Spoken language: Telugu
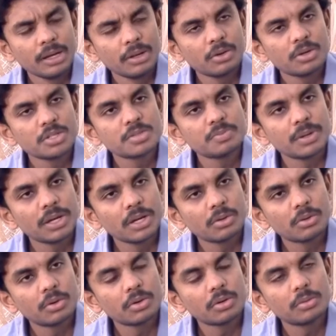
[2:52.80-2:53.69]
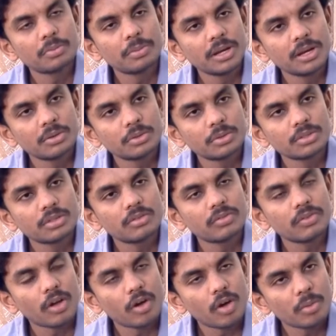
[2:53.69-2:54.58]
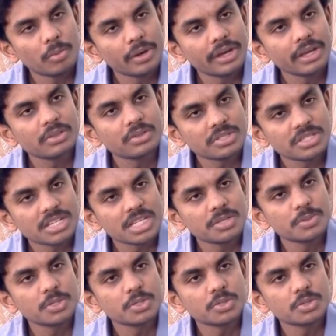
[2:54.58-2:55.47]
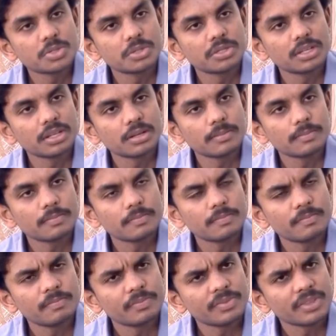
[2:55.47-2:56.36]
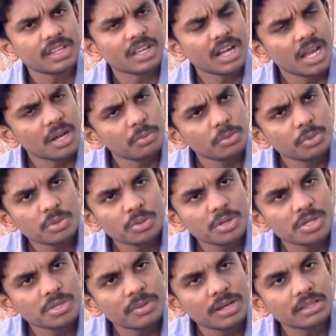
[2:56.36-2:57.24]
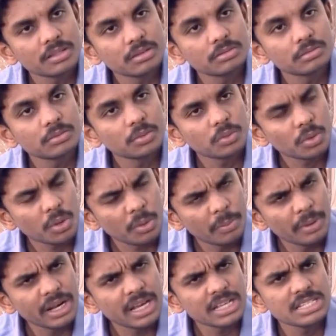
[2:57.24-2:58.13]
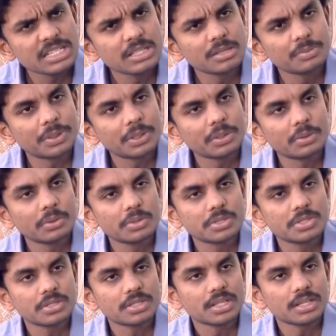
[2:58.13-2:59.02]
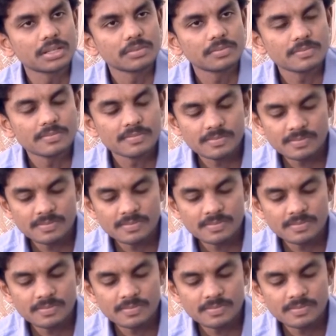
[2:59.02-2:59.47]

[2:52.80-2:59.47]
పెళ్లి రోజు పెళ్లి కొడుకు పెళ్లి కూతురు ఫ్లవర్ బొక్కేతో స్టేజ్ మీద కూర్చుంటారు కానీ ముందు రోజు మాత్రం కొబ్బరికాయ చేతితో పట్టుకుని కూర్చుంటారు